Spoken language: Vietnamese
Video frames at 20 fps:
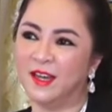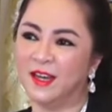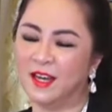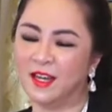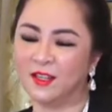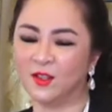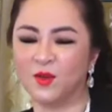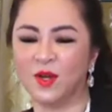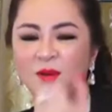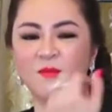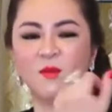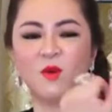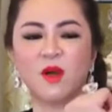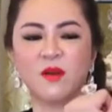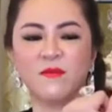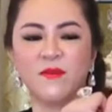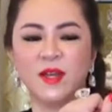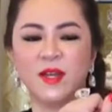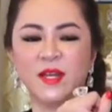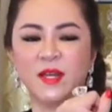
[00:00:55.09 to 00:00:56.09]
à, tôi đã mua
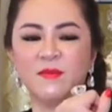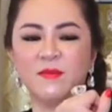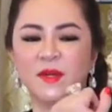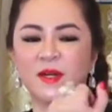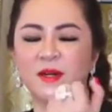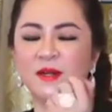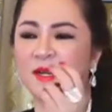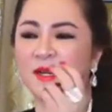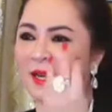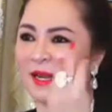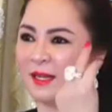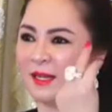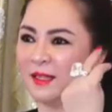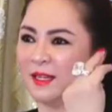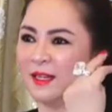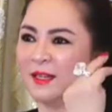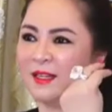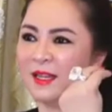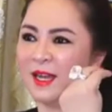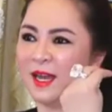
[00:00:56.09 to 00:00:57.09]
cái viên kim cương này là
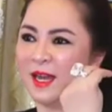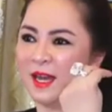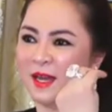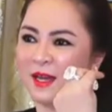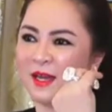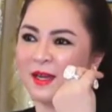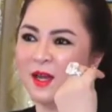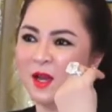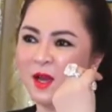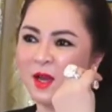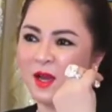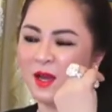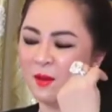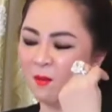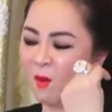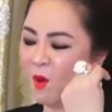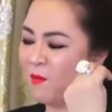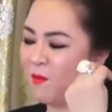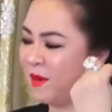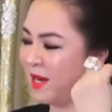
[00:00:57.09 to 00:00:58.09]
tới à,
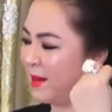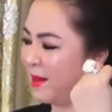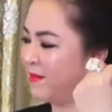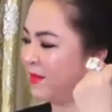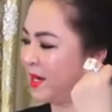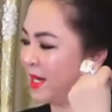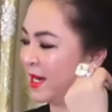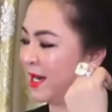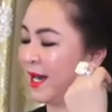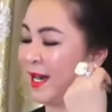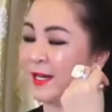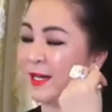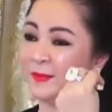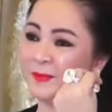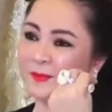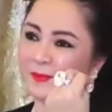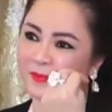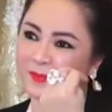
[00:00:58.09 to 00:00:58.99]
à, 45 carat